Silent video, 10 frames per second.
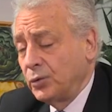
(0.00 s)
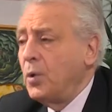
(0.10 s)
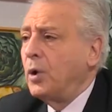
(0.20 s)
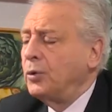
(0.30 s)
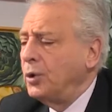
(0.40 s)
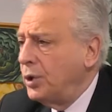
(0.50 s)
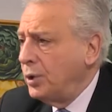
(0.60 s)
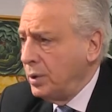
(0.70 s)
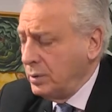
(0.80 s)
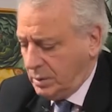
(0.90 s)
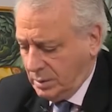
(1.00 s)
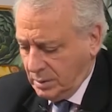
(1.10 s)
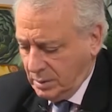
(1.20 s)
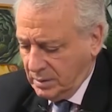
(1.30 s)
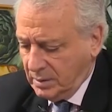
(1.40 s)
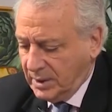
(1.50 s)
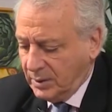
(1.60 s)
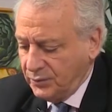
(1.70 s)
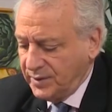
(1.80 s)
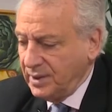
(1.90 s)
d'eau, en dehors euh, des
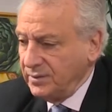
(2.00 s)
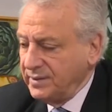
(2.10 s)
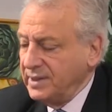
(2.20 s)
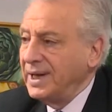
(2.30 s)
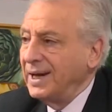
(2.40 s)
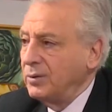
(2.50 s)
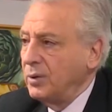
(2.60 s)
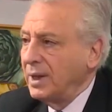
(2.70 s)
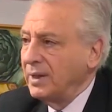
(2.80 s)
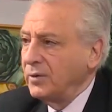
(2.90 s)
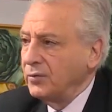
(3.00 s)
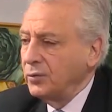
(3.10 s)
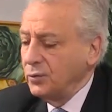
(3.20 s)
conséquences directes de la rétention